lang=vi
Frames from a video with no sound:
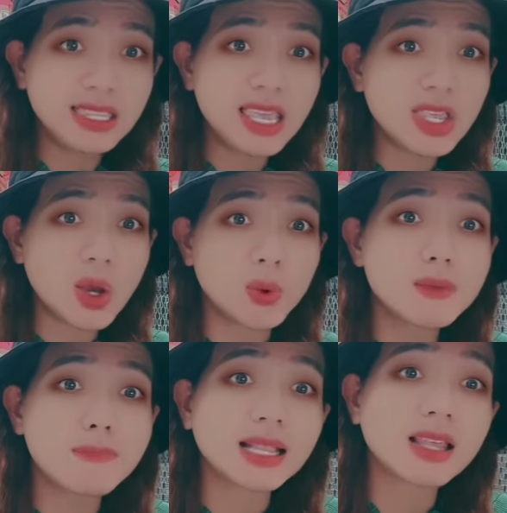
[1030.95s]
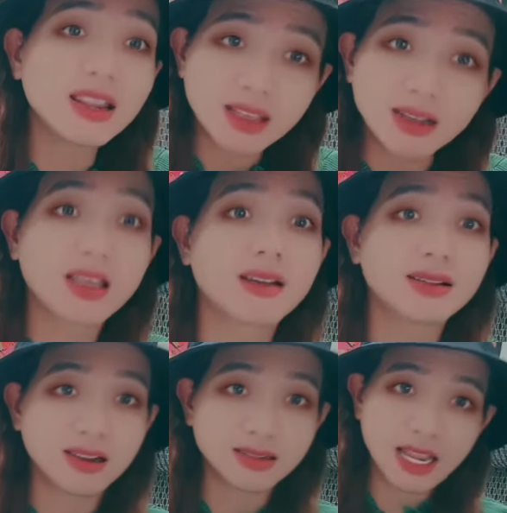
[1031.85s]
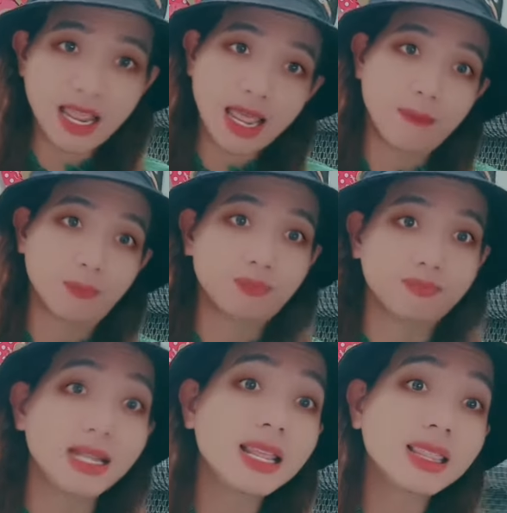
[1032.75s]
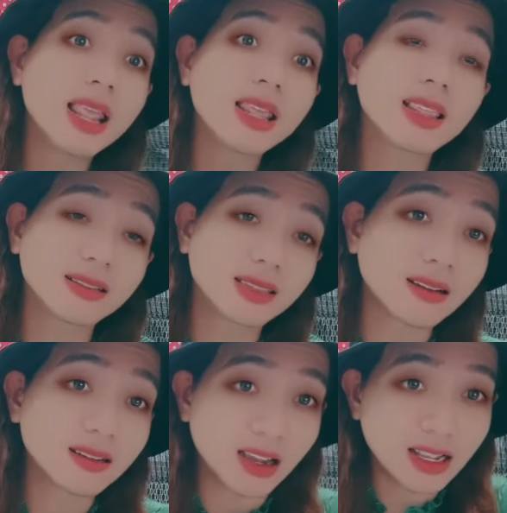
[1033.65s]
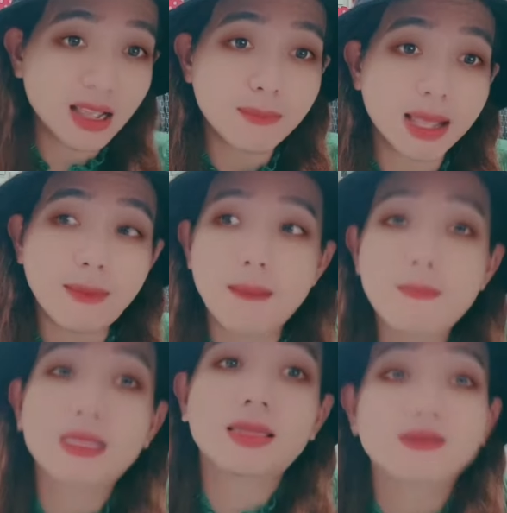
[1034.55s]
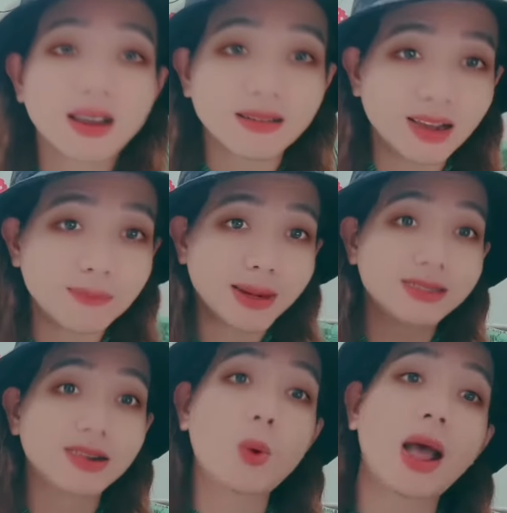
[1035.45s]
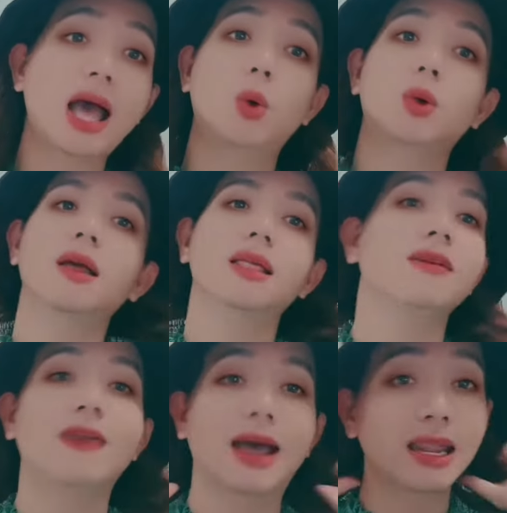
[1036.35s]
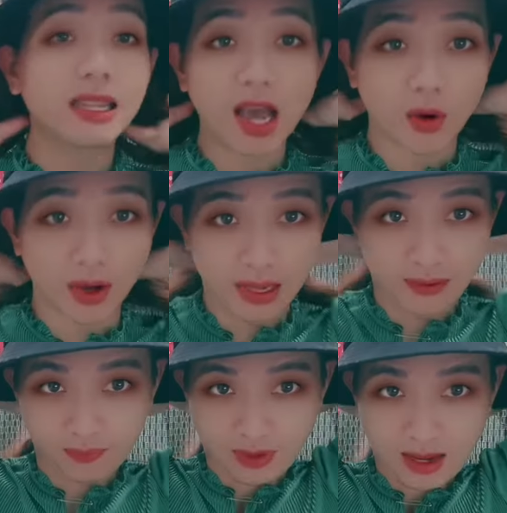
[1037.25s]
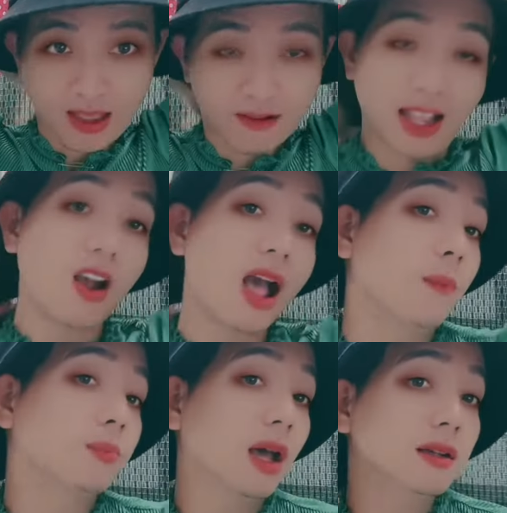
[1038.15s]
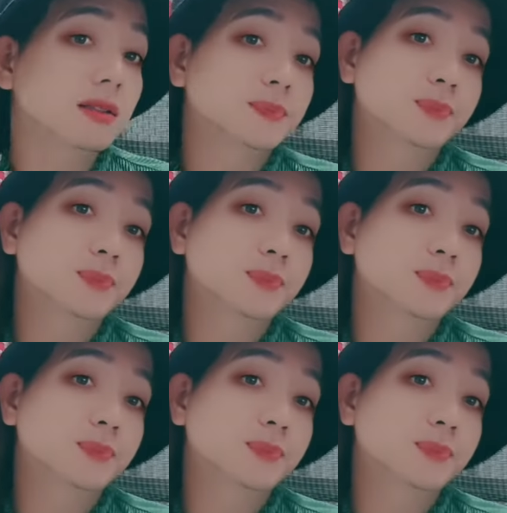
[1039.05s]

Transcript: ví dụ như bà thi từ thực lực đi ha bà đi thi từ thực lực á bà bả mà từ thực lực mà được qua hậu đó thì phải giỏi phải có học thức